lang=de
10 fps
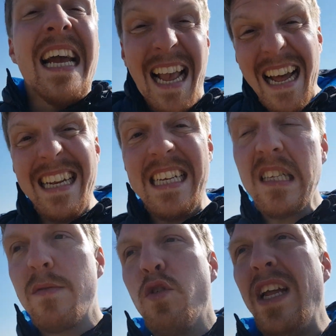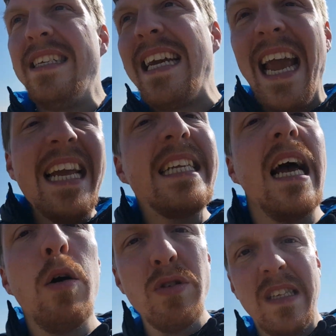Gerade jetzt, wo der
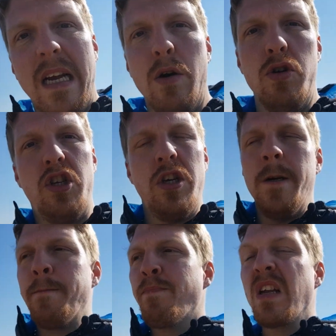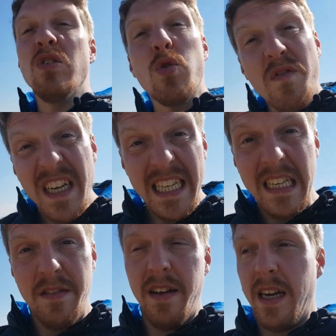direkte Austausch so
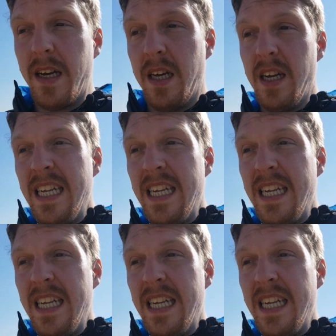wichtig wäre.